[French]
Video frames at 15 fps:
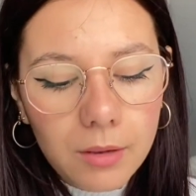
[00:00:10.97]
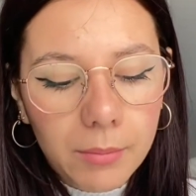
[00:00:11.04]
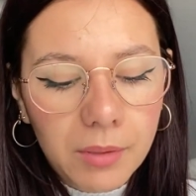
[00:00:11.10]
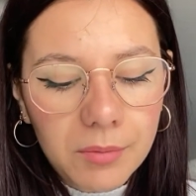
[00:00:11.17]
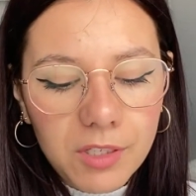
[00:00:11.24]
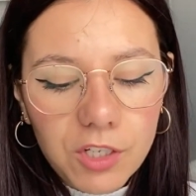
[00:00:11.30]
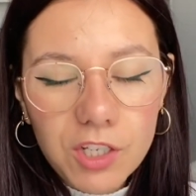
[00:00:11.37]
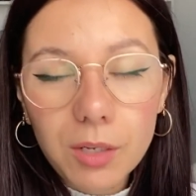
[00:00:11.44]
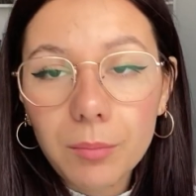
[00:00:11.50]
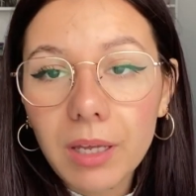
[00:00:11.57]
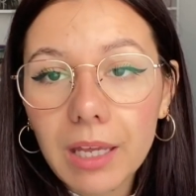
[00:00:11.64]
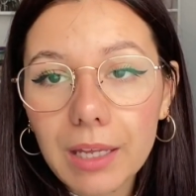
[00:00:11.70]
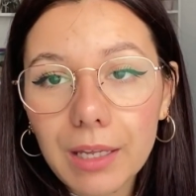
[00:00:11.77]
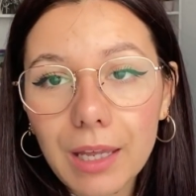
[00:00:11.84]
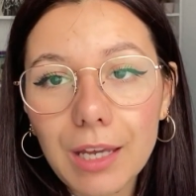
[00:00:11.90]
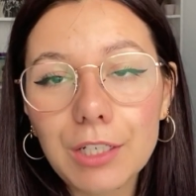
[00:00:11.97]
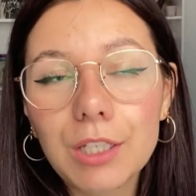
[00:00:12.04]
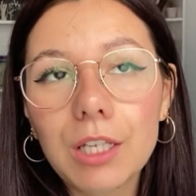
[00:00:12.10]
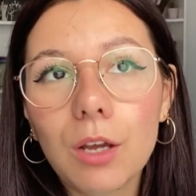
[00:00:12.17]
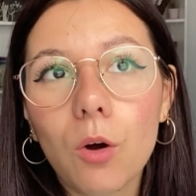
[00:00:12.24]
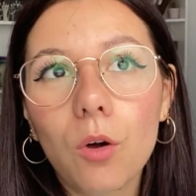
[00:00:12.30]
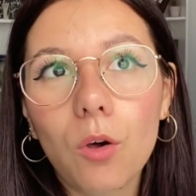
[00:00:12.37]
même si j'aimerais
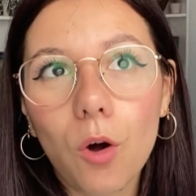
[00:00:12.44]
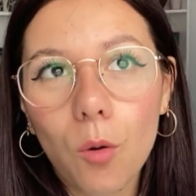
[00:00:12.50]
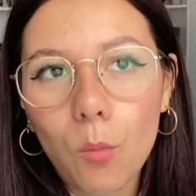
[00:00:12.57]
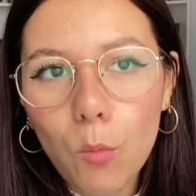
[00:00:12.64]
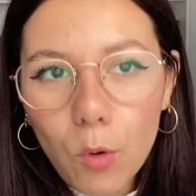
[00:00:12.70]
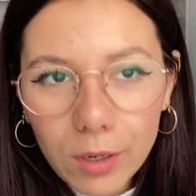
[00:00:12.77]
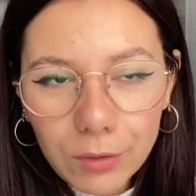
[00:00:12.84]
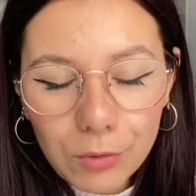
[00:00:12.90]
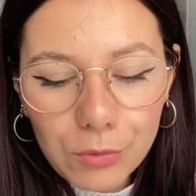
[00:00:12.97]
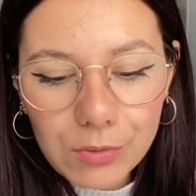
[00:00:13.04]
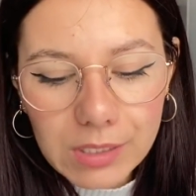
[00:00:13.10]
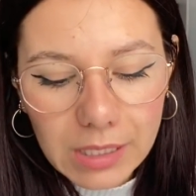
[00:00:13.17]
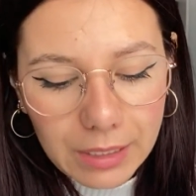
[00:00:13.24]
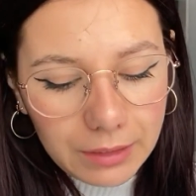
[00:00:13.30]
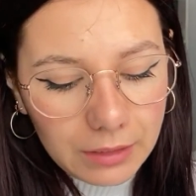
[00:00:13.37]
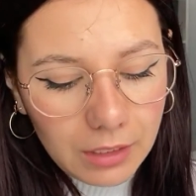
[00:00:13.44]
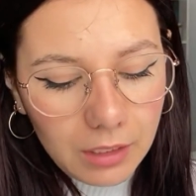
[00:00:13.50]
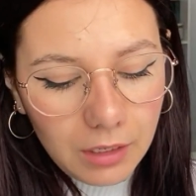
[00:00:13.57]
acheter encore moins que ça.